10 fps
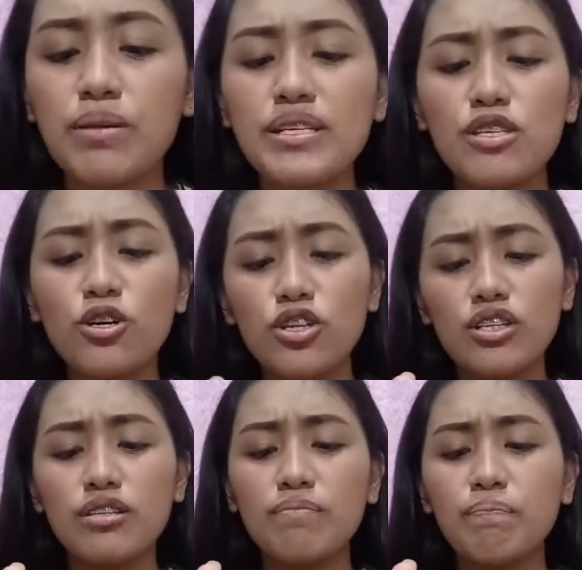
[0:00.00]
based
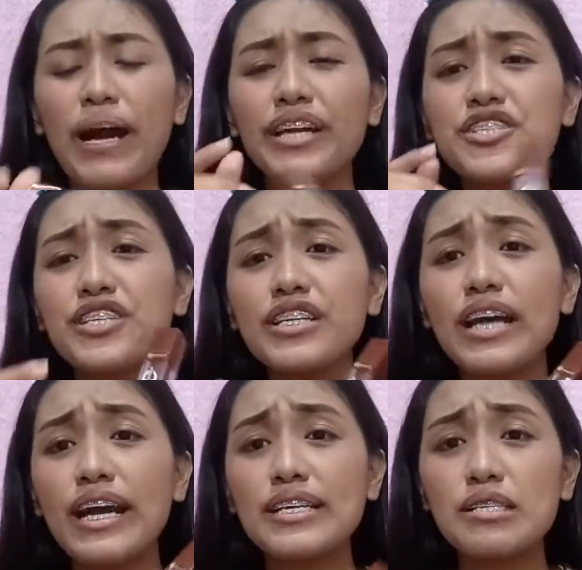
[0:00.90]
on packaging
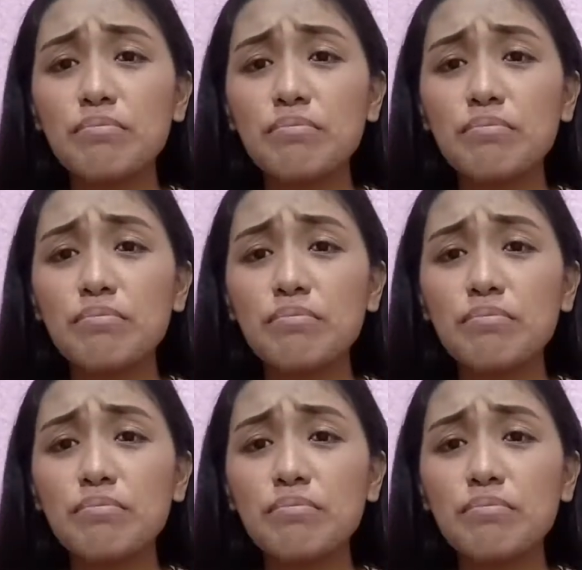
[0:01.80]
guys,